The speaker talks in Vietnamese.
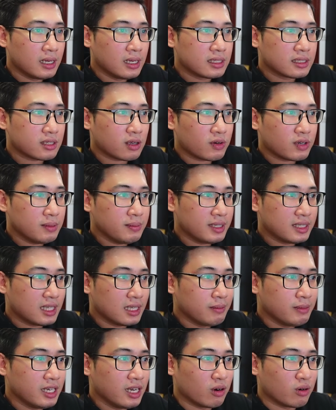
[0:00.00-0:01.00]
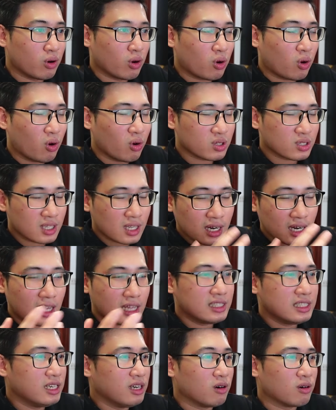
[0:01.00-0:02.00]
sau khi mình tìm hiểu nó có rất là
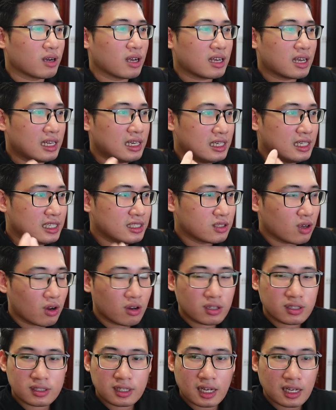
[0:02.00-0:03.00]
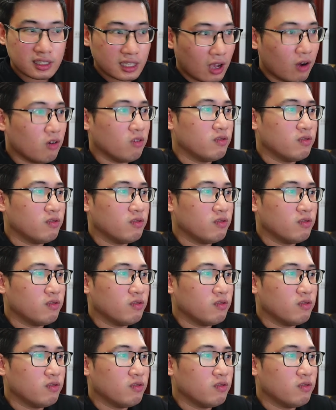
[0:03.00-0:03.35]
nhiều các cái lý do khác nhau.